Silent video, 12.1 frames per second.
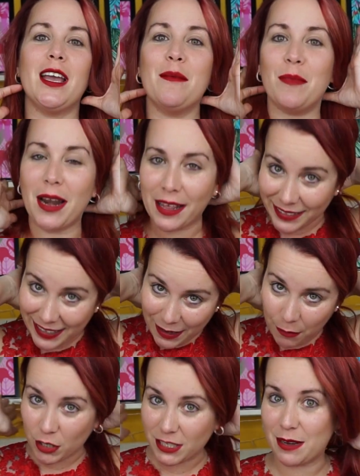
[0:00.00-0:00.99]
en plan de que
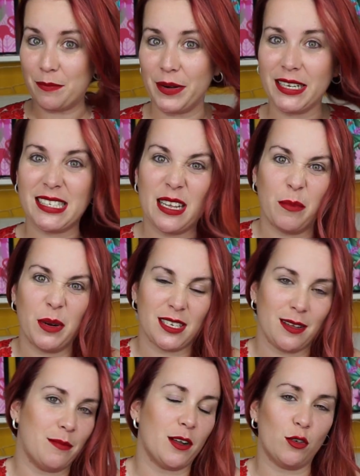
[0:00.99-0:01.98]
voy siempre, siempre,
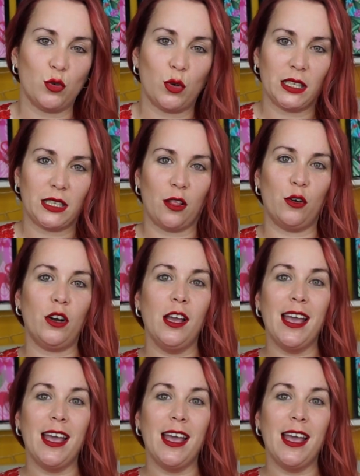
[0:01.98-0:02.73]
siempre con sujetador.